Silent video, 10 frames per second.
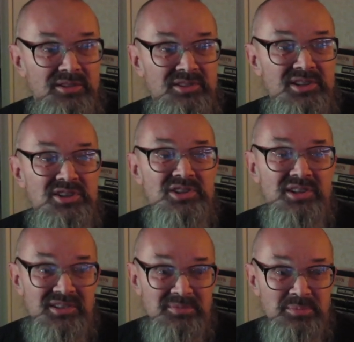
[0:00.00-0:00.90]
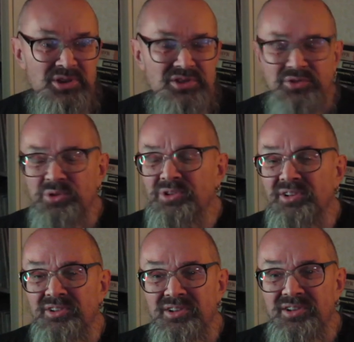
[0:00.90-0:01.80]
даже ближе всего,
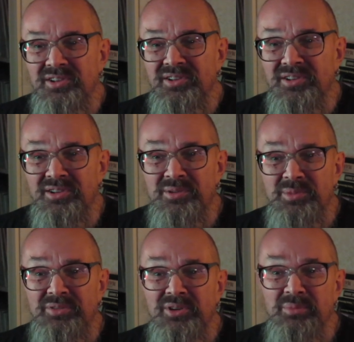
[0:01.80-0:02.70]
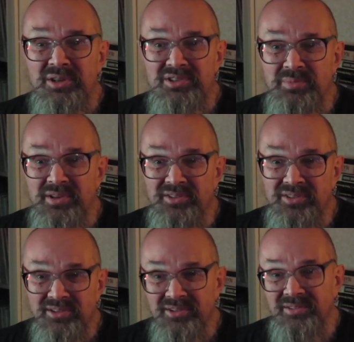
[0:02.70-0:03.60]
наверное, к э, Manfred Mann's
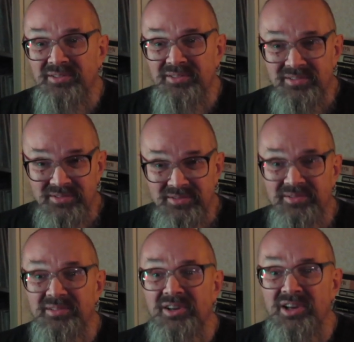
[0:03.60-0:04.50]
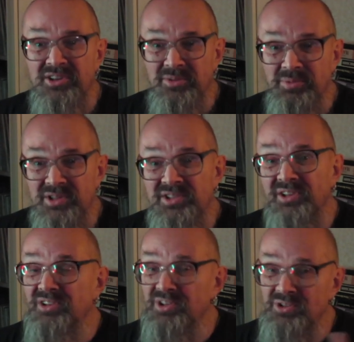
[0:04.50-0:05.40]
Band. Ранние
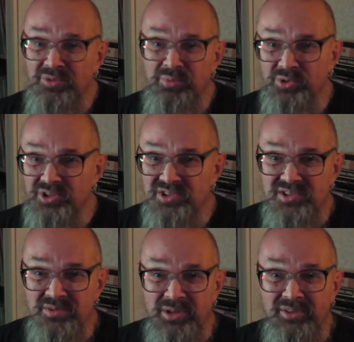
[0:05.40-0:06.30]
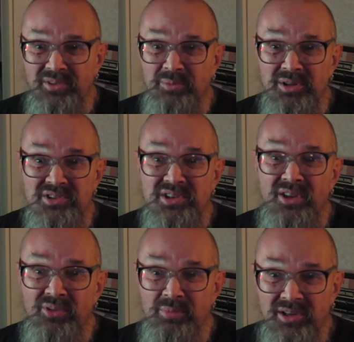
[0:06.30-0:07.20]
пластинки. Не, не путать с Manfred Mann's
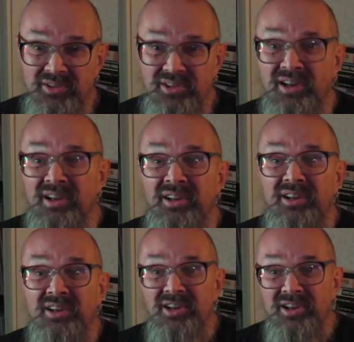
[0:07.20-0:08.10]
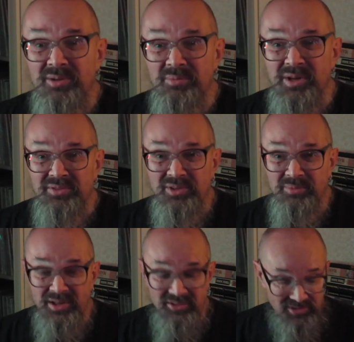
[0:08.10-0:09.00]
Earth Band, а Manfred
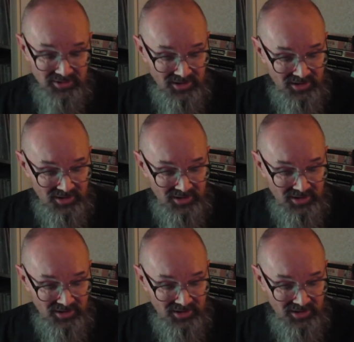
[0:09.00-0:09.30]
Mann's.